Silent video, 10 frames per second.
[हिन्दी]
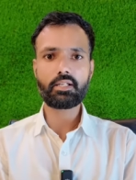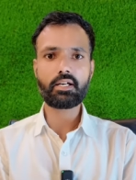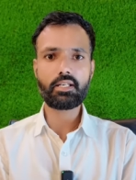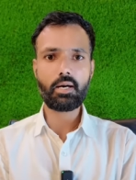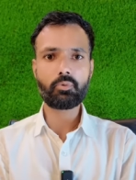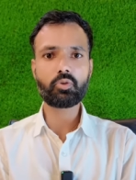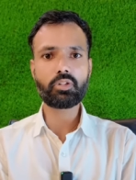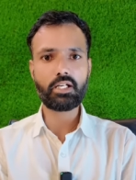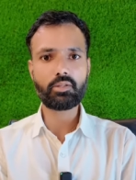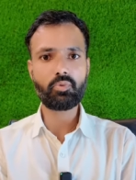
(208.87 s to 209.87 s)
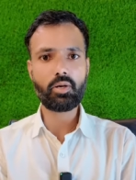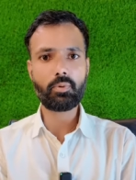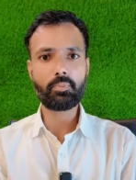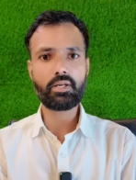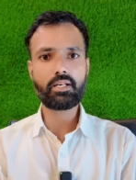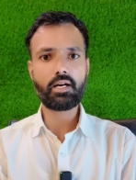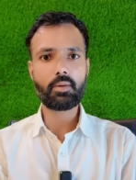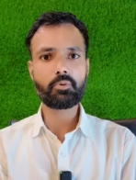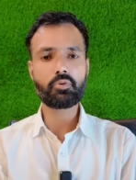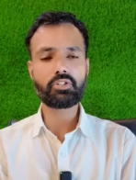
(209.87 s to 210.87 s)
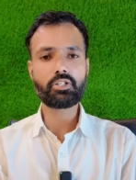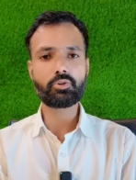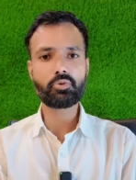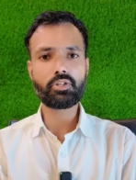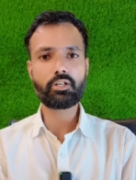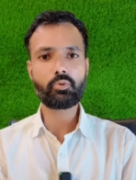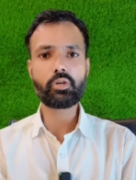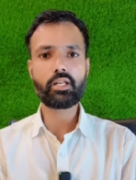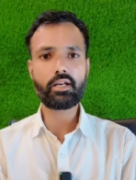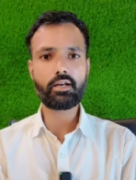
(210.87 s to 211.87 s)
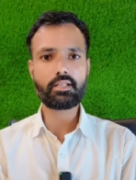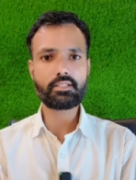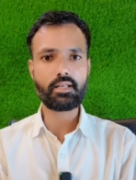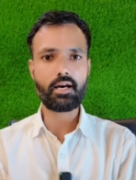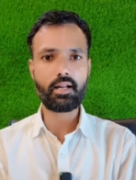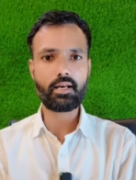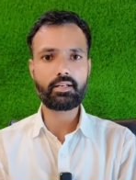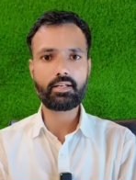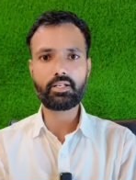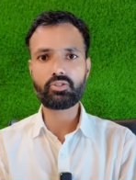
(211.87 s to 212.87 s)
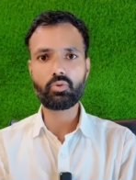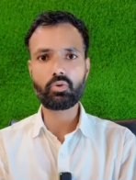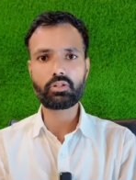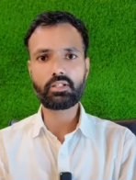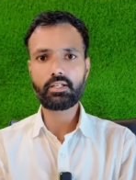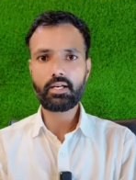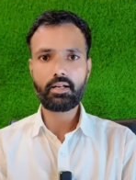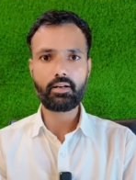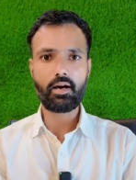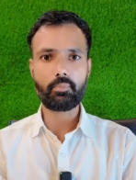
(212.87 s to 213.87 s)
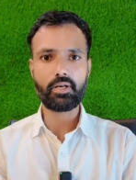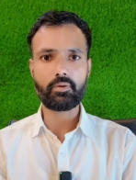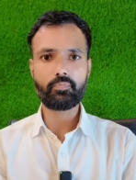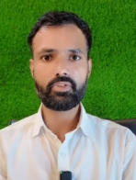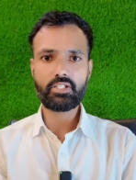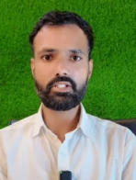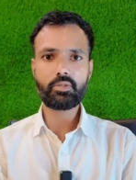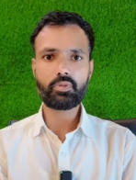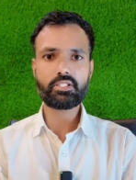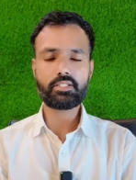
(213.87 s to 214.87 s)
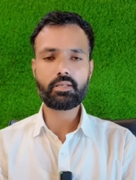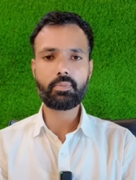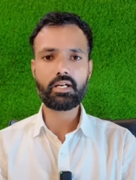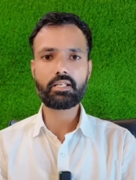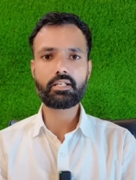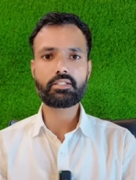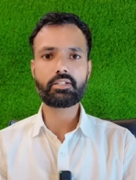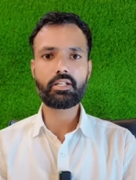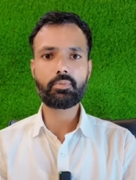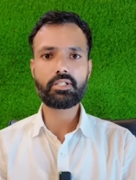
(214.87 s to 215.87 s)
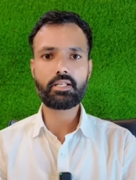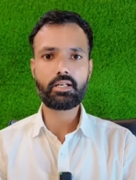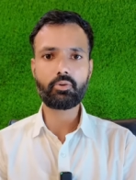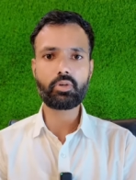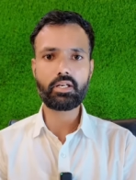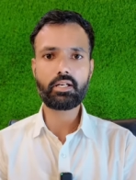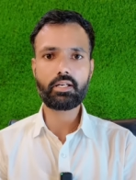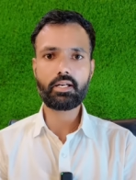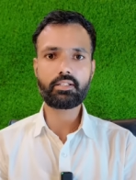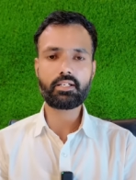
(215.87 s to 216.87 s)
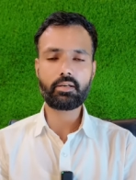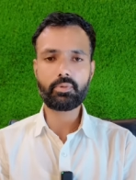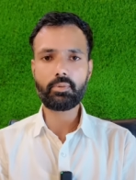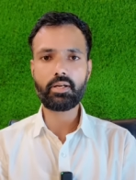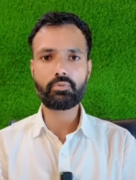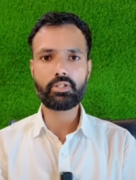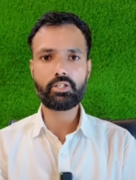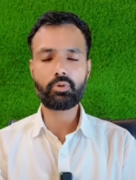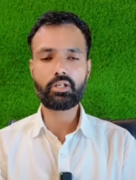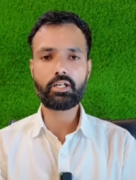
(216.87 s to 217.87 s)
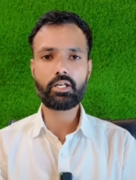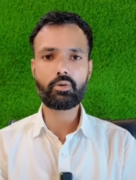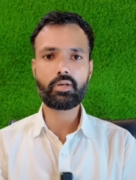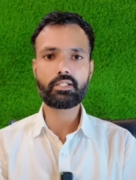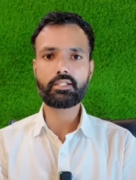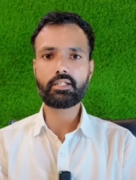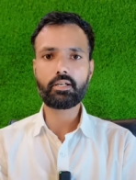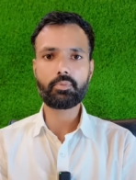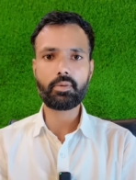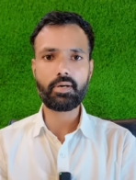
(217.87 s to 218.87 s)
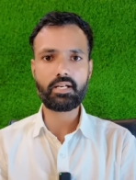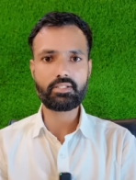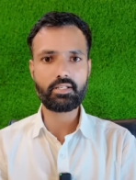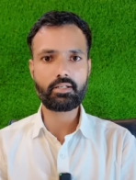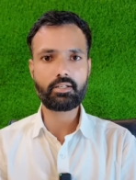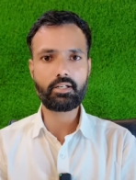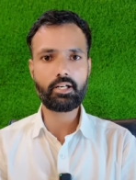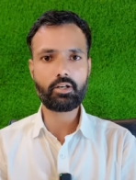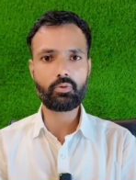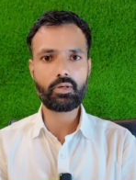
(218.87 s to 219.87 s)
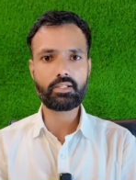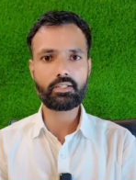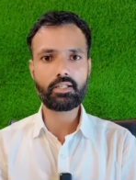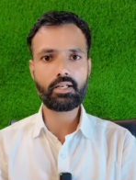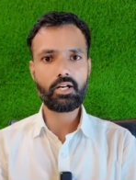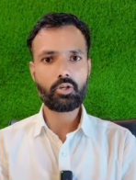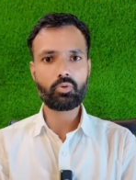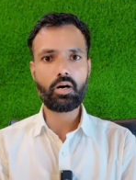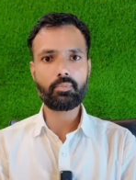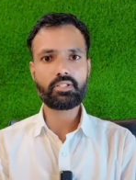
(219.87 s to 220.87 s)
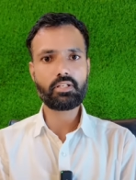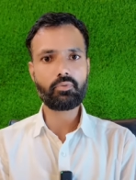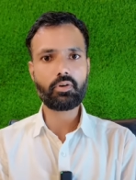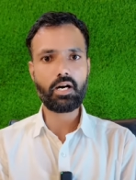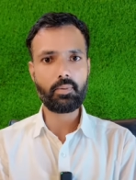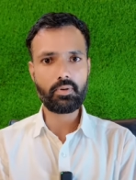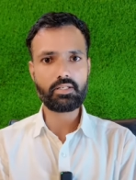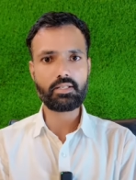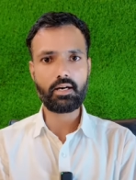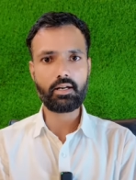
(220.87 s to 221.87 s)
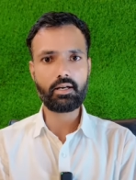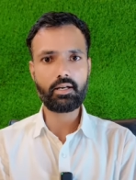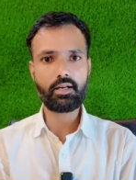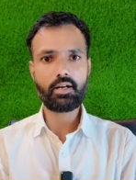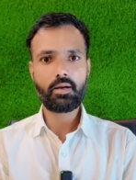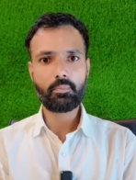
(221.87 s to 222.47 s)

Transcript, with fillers: ताकि आप खुद आत्मनिर्भर बने आपको किसी दूसरे लुटेरे का सहारा लेने की ज़रूरत ना पड़े इसी वजह से बाकी के जितने भी ये लुटेरे हैं ये कभी हमारी वीडियो डिलीट करवा देते हैं कभी हमारा चैनल डिलीट करवा देते हैं तो हमें सिर्फ आपका सहारा है